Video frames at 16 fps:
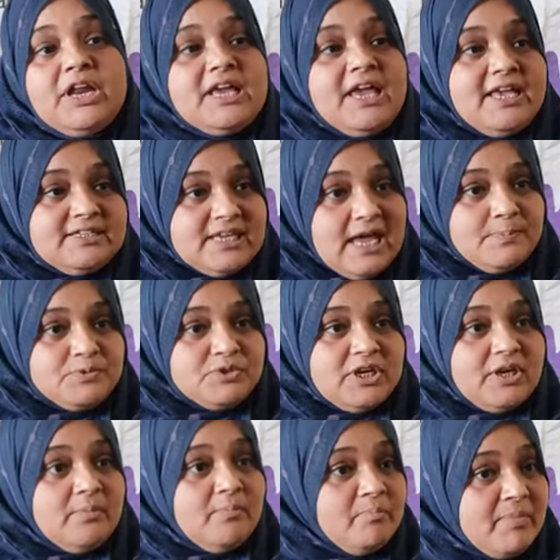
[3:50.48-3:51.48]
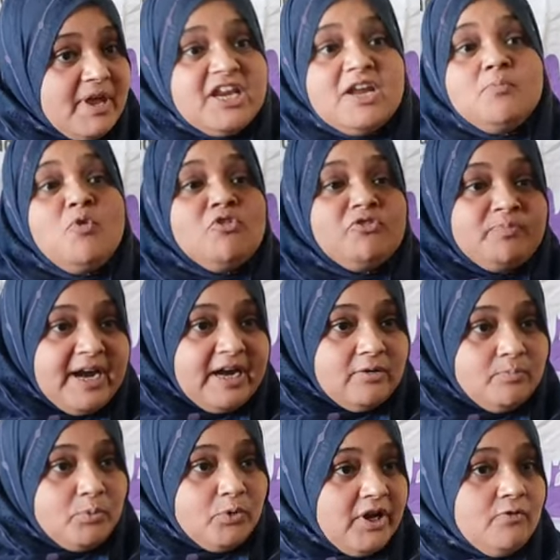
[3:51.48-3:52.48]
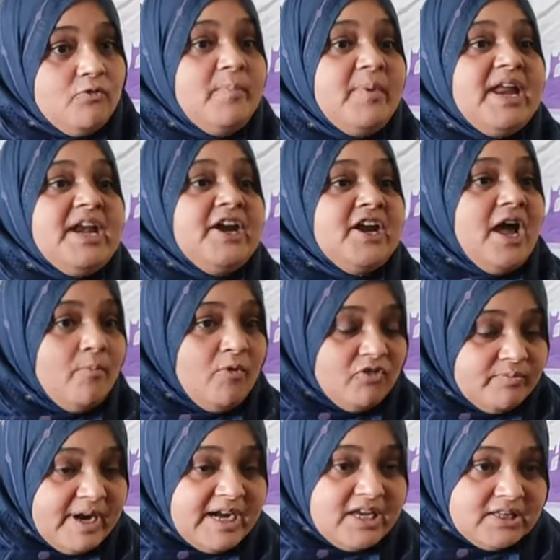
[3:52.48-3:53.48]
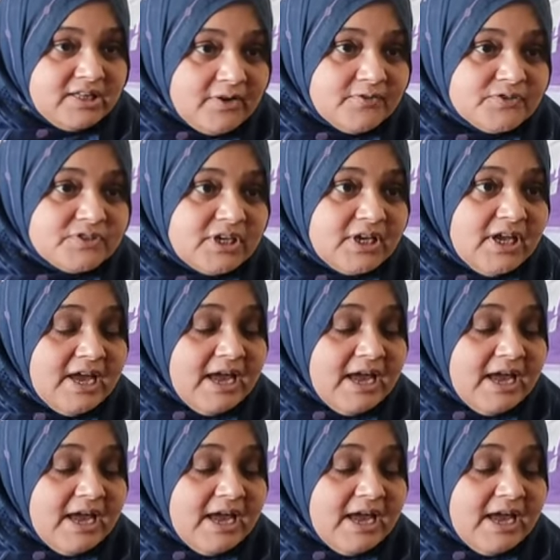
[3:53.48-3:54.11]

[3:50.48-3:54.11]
के हिसाब से मेरी मूवमेंट पूरी वुमेन इंडिया मूवमेंट की तरफ से